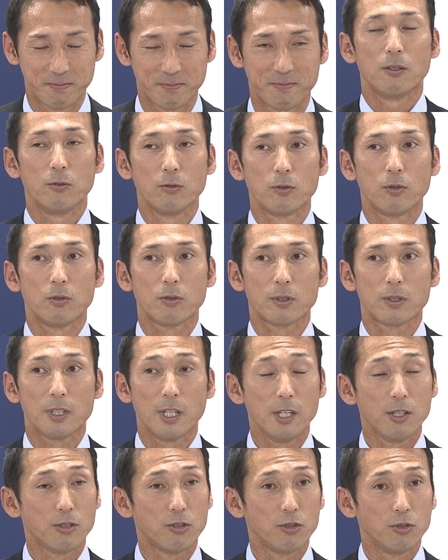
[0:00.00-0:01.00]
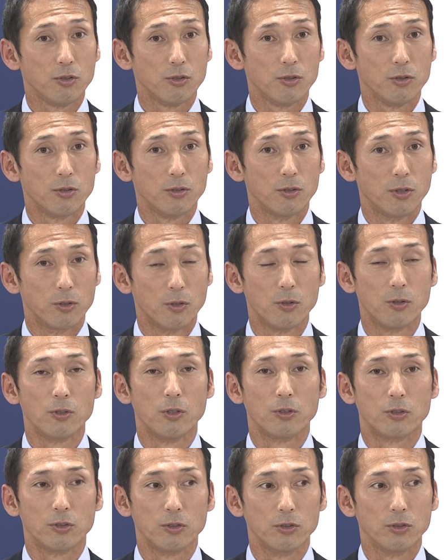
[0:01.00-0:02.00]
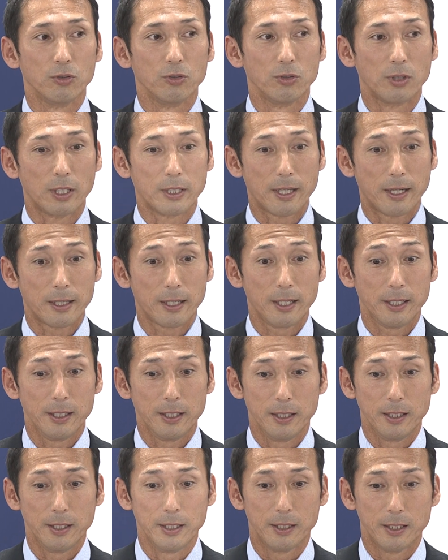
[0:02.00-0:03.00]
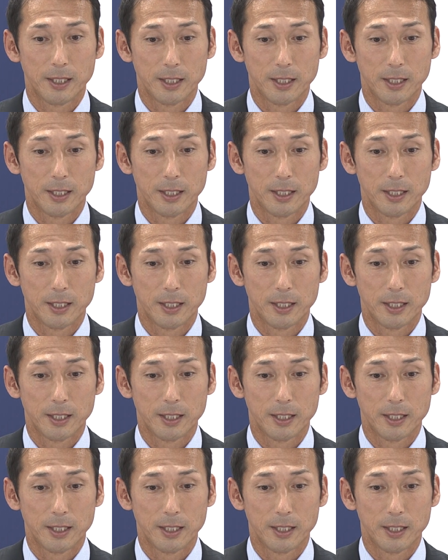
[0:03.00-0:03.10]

本当選手の能力が高い